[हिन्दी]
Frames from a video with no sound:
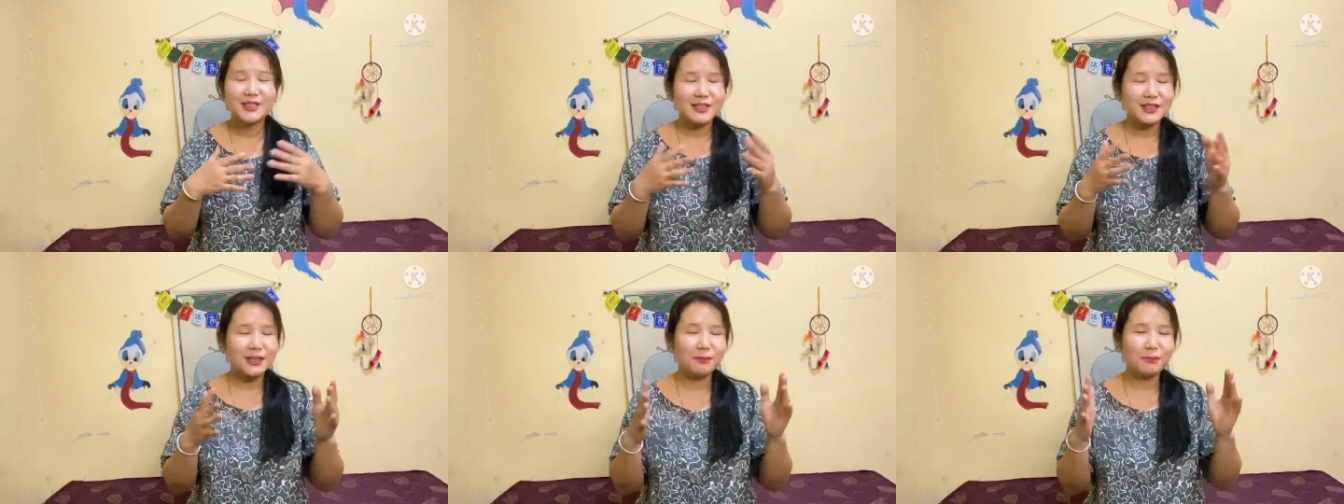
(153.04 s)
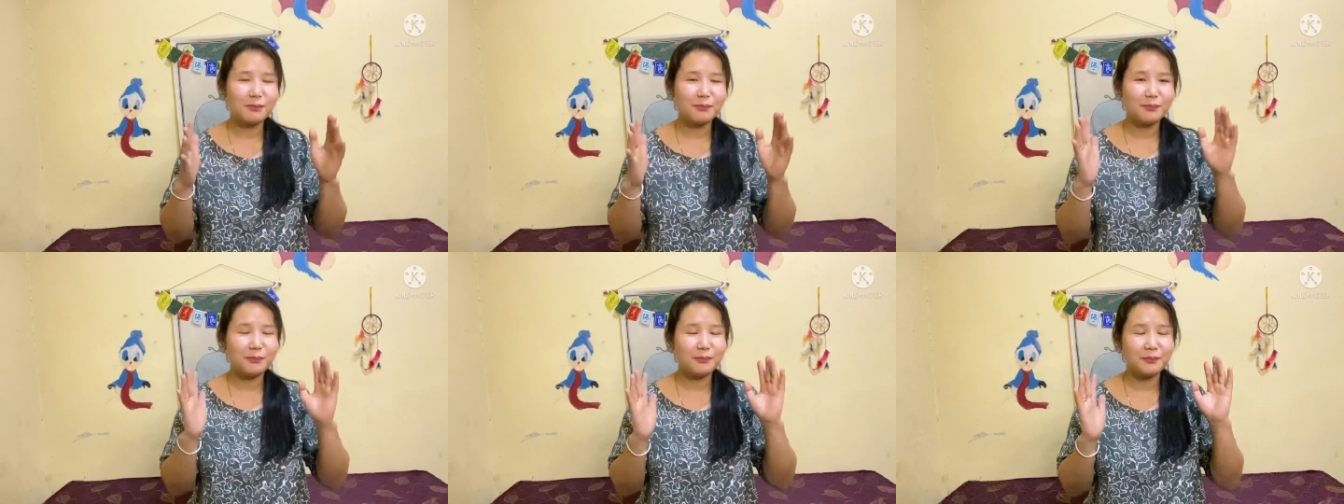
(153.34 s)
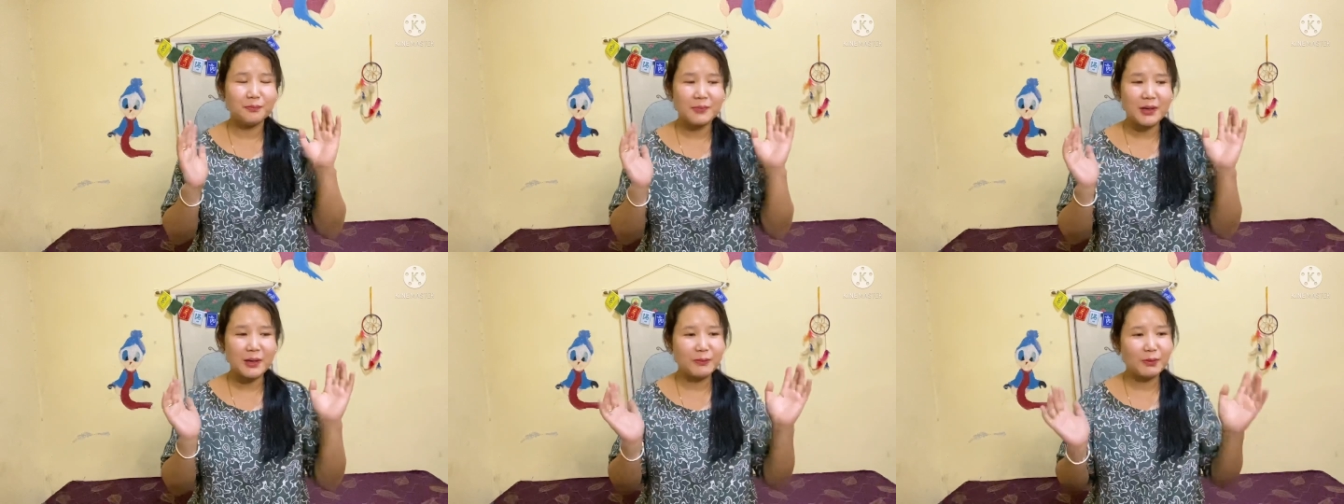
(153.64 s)
जब
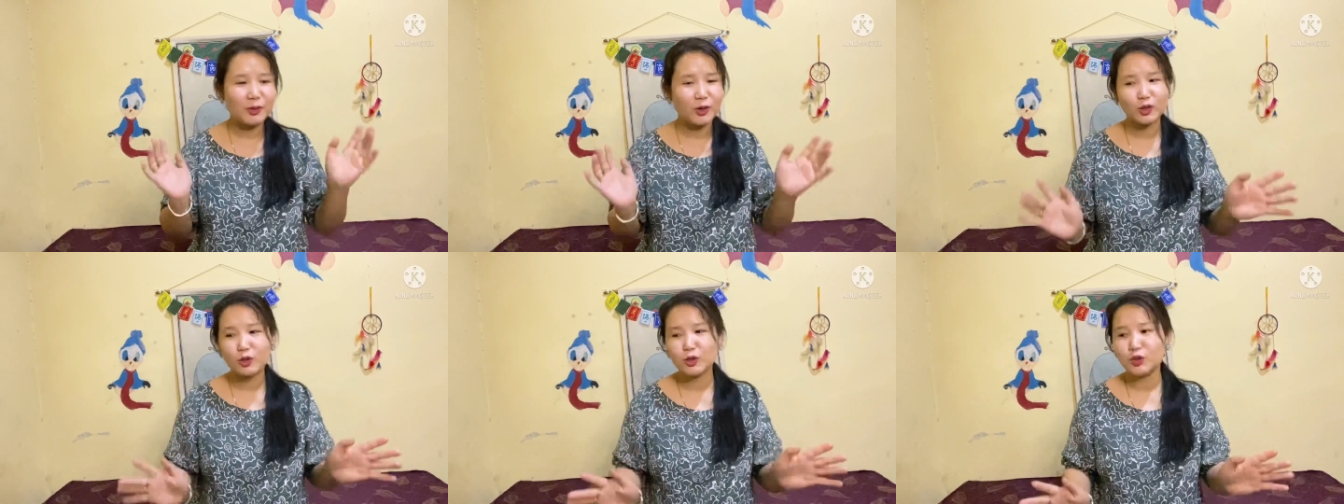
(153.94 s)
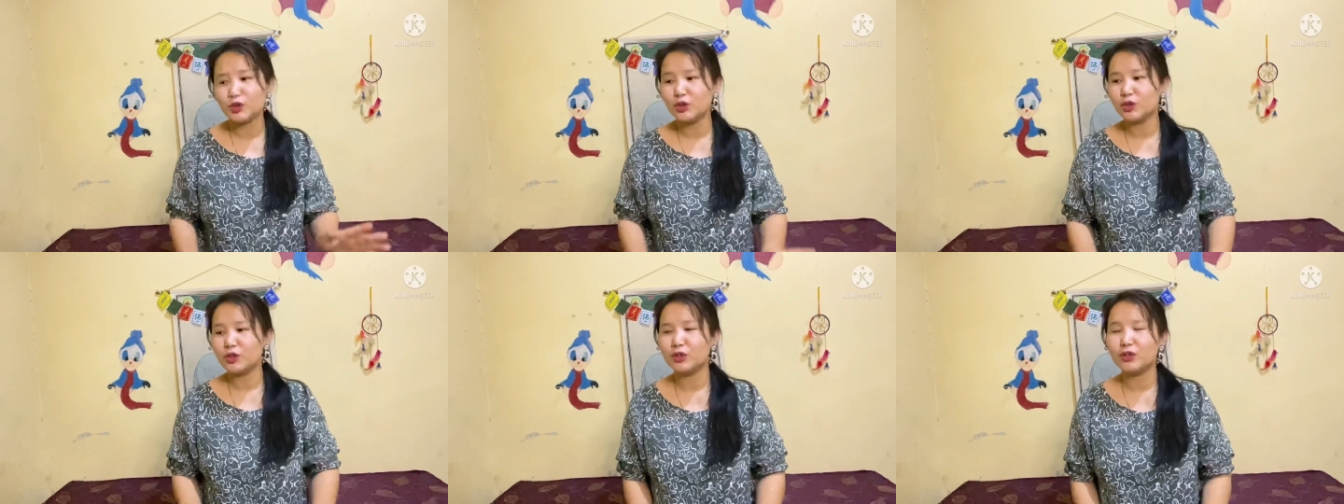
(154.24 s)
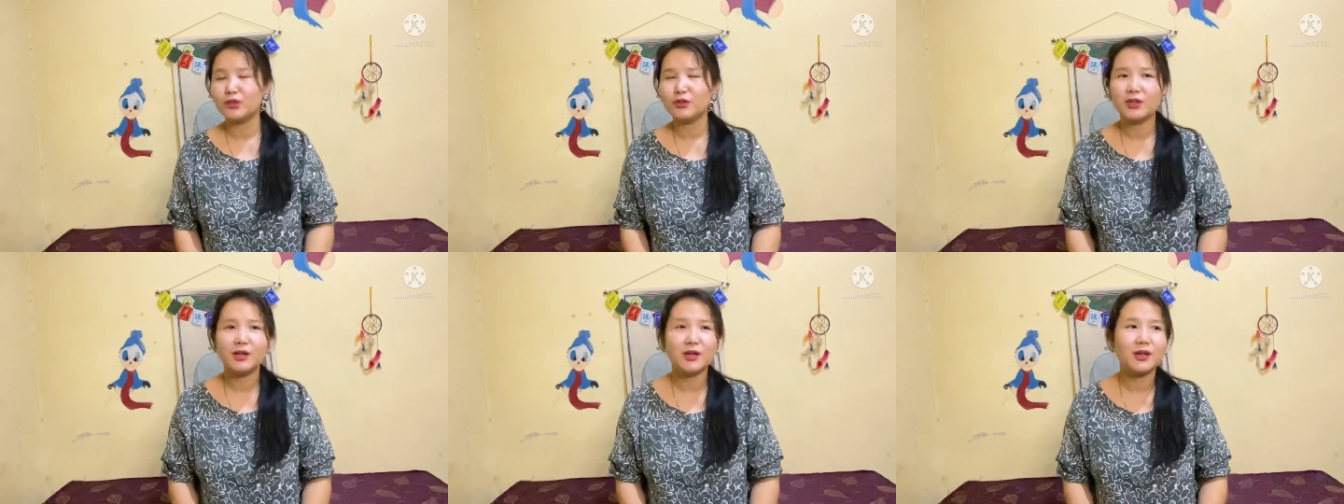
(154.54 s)
मैं बहुत खुश
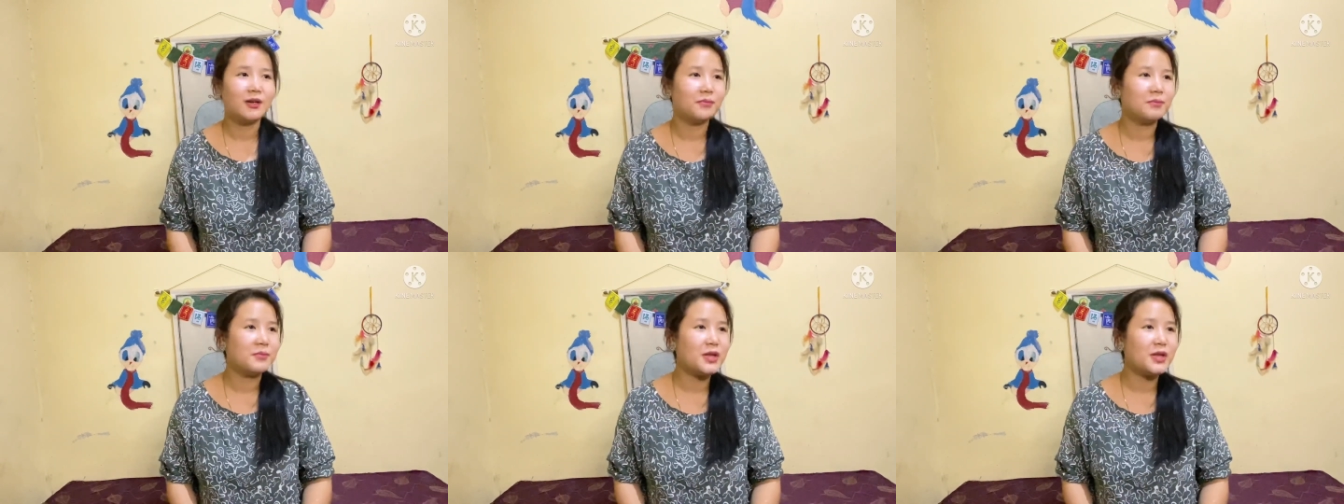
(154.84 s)
होती हूँ ना